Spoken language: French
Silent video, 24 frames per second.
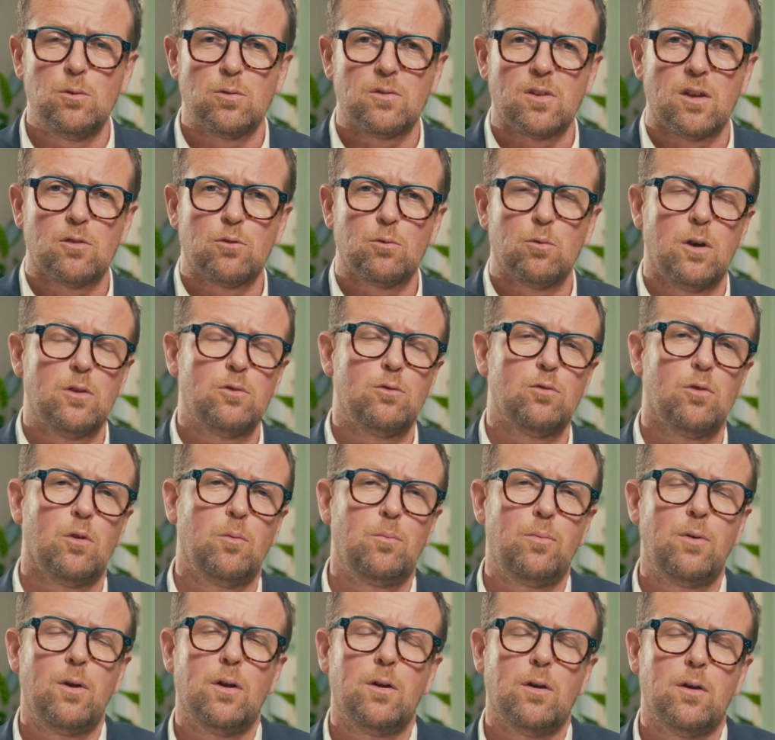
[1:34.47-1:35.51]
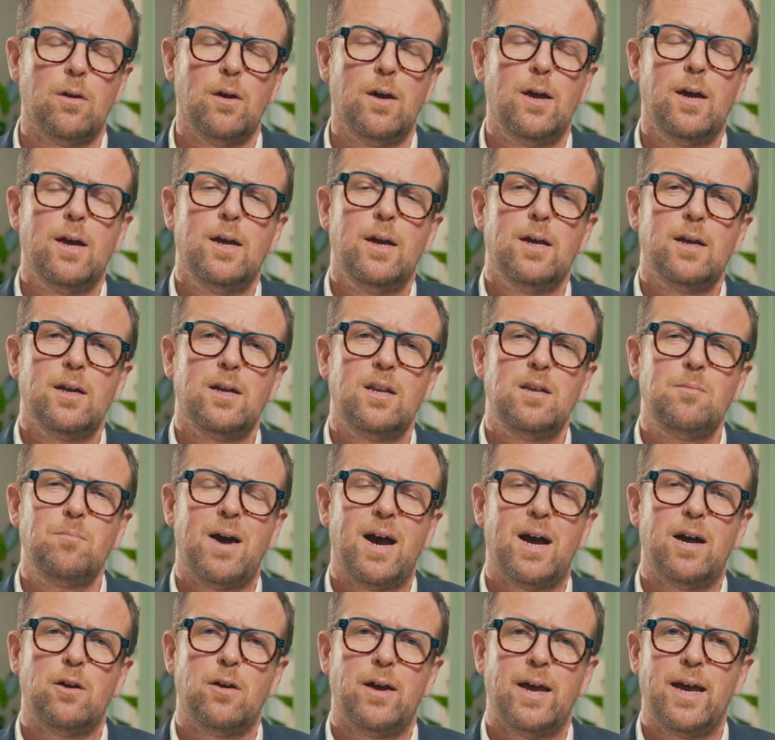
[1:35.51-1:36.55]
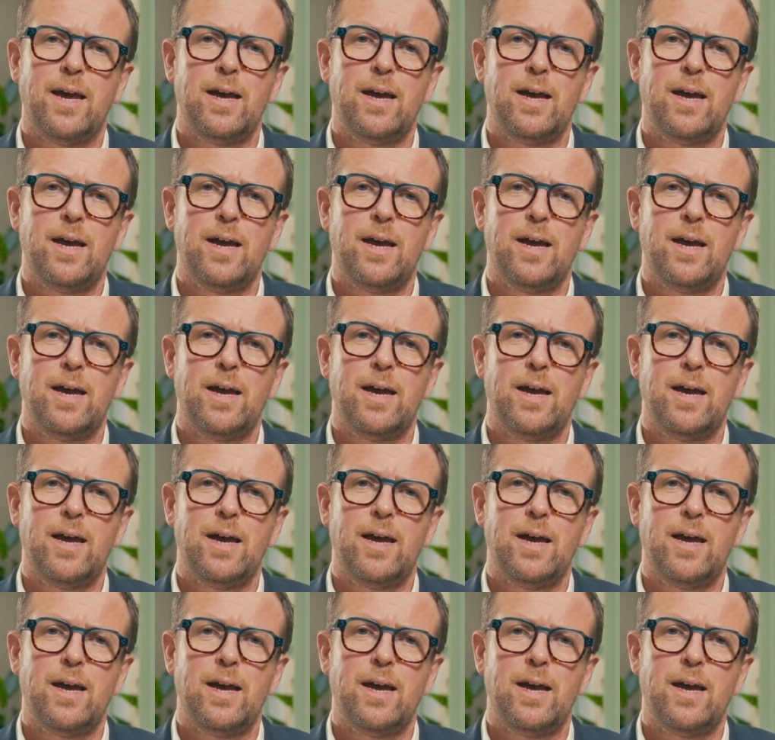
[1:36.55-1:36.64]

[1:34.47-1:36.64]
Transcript: que ce soit sur le plan climat,